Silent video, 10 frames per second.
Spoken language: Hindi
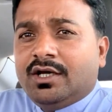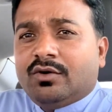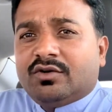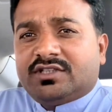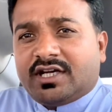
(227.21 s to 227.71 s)

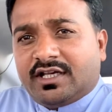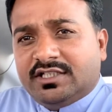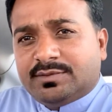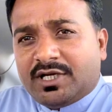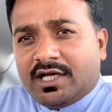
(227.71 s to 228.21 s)
और
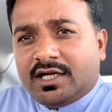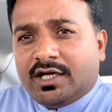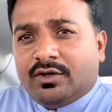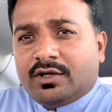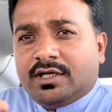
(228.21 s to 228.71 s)
तरखीस बनाना
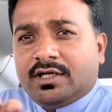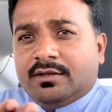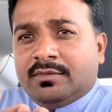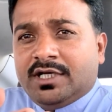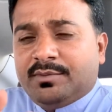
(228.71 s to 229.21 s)
और
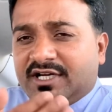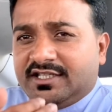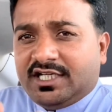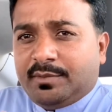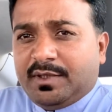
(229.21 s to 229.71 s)

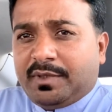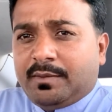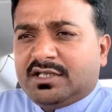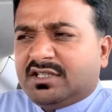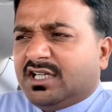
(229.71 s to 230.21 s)
बल्दिया के पेपर
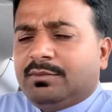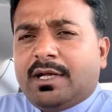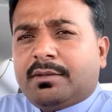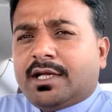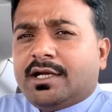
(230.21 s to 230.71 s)
बनाना तकरीबन आप
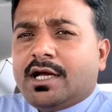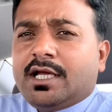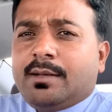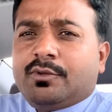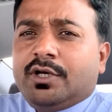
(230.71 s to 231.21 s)
आपका करा के
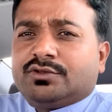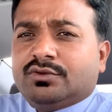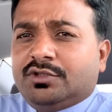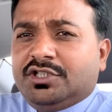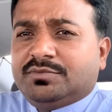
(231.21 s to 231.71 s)
आपको एक
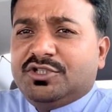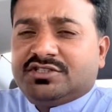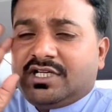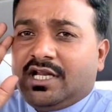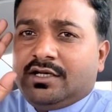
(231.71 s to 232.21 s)
सौ तीस बीस
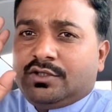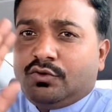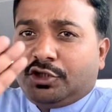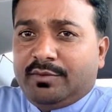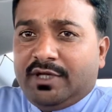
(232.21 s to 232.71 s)
रियाल
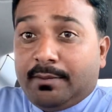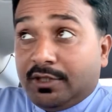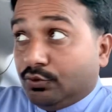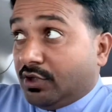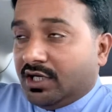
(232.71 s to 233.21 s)
टोटल में आपका
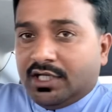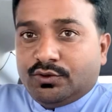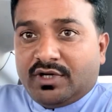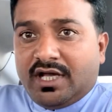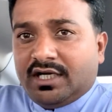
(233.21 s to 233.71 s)
दुकान का
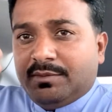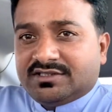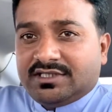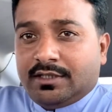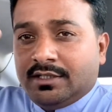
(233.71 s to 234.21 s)
जो रहा अग्रीमेंट
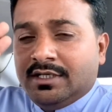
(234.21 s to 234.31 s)
सर